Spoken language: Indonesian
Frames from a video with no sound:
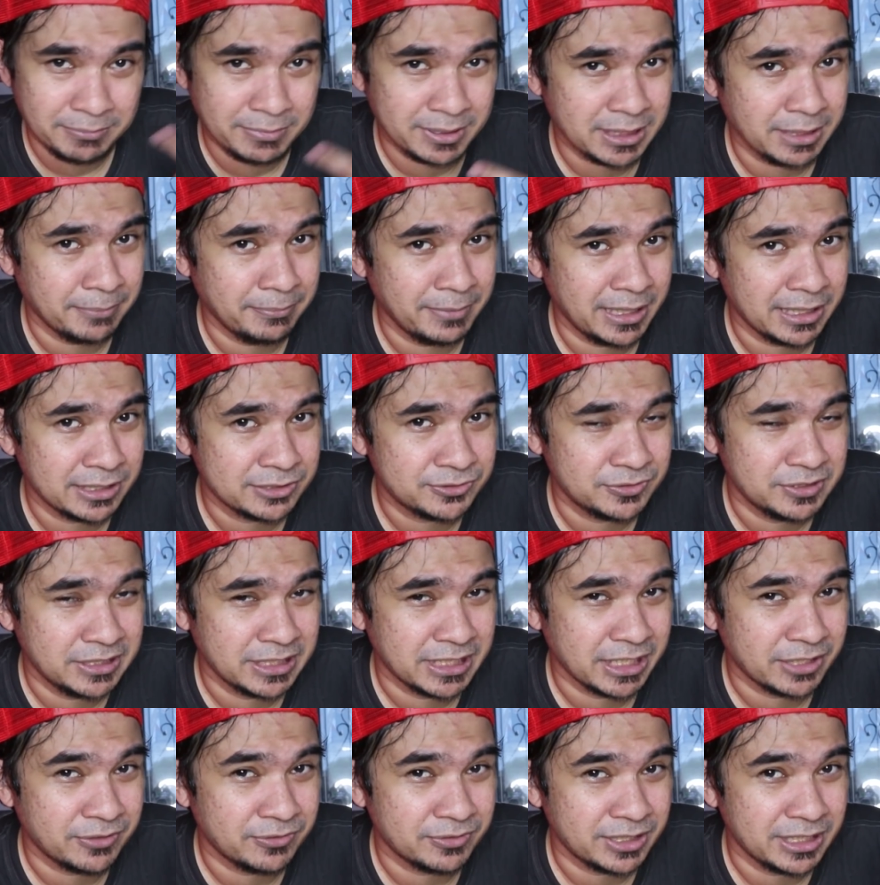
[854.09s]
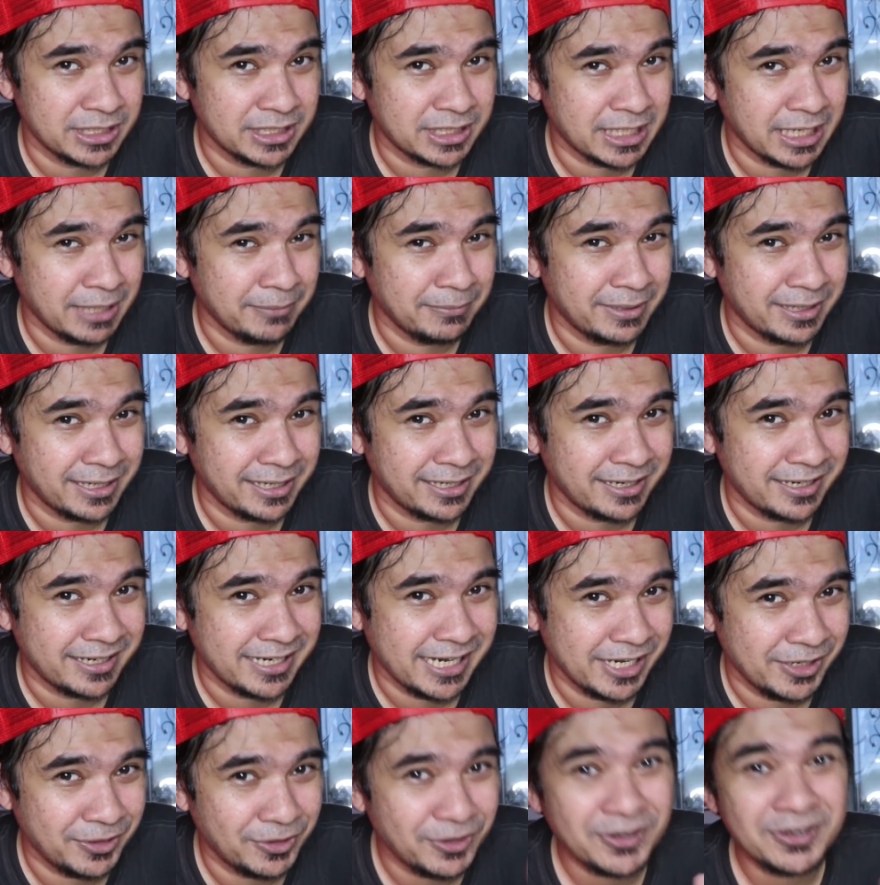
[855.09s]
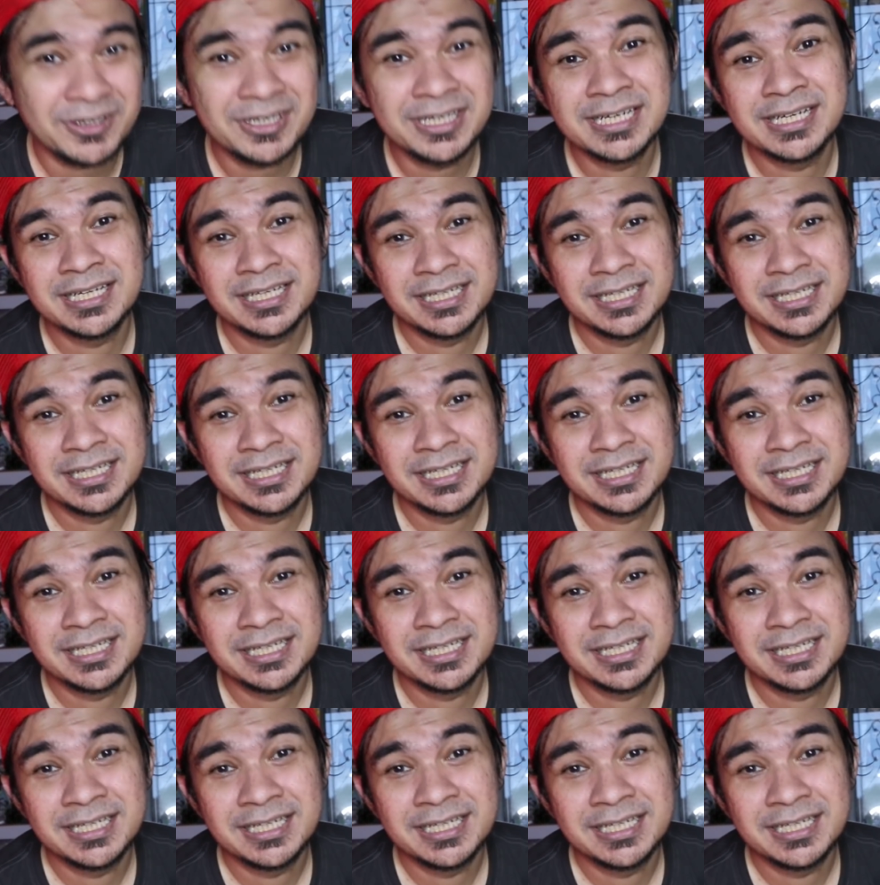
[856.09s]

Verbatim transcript: teman-teman yang sudah ngikutin Kamen Rider Den-O